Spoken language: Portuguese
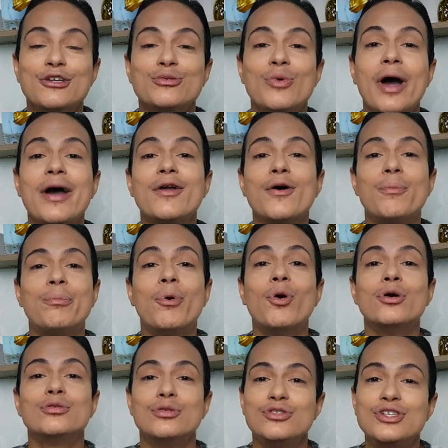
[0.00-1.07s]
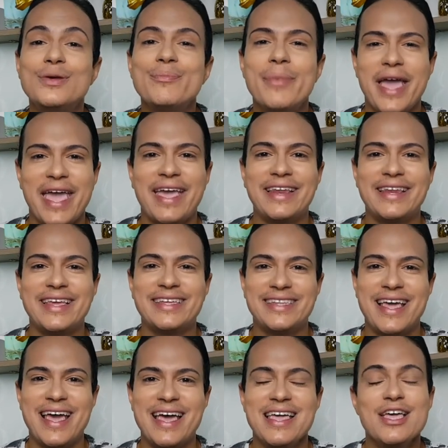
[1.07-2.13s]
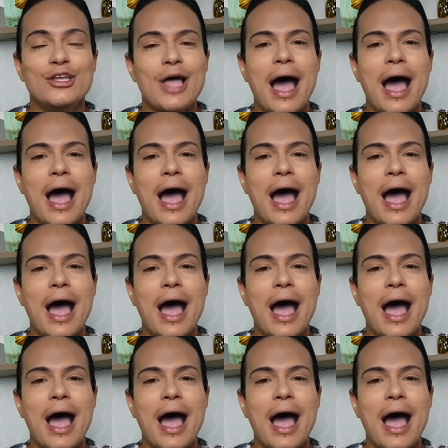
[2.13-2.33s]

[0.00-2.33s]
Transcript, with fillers: No aeroporto de Maine, né?